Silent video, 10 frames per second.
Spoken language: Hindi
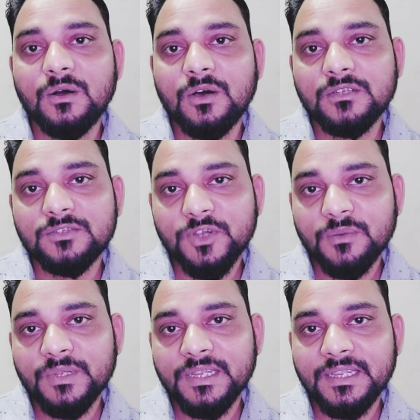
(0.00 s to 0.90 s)
और
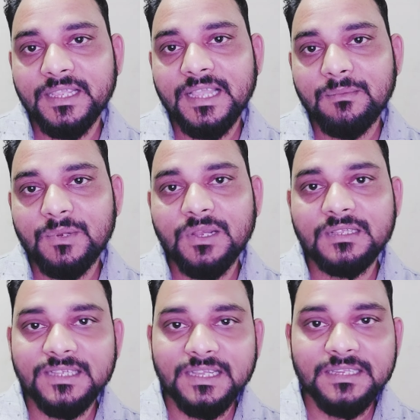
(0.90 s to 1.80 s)
जॉब के लिए आप लोग
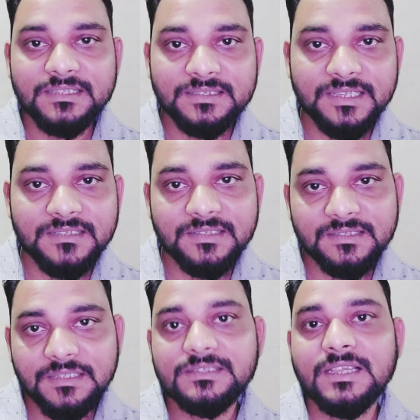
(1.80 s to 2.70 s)
आसानी से जल्द से
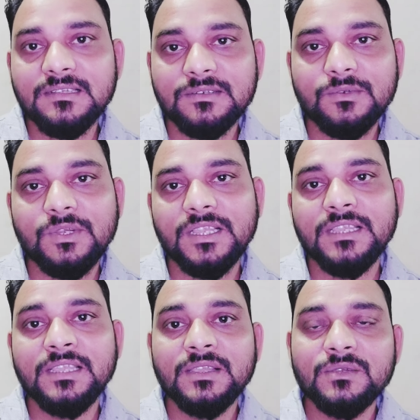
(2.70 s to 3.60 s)
जल्द जा सकोगे
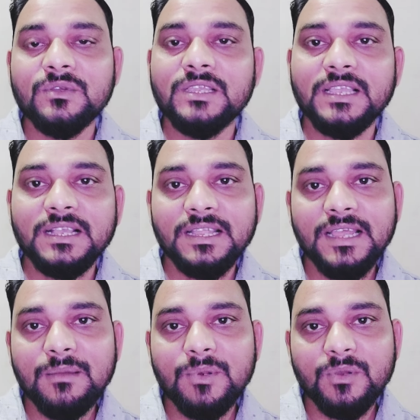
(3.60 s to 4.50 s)
क्योंकि अगर
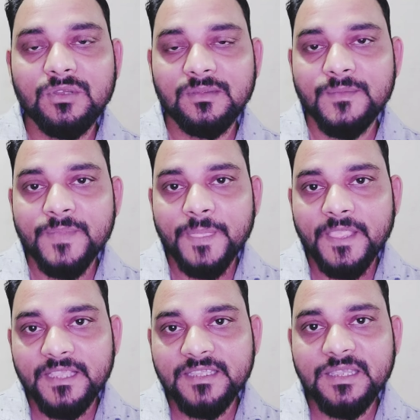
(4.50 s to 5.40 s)
आप लोग
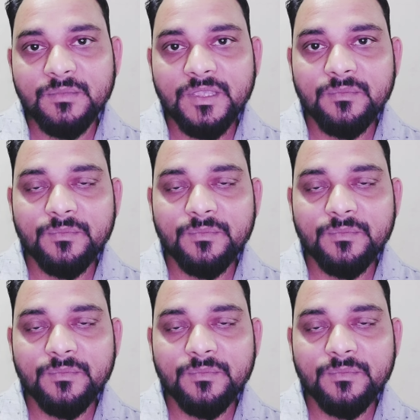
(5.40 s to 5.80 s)
किसी भी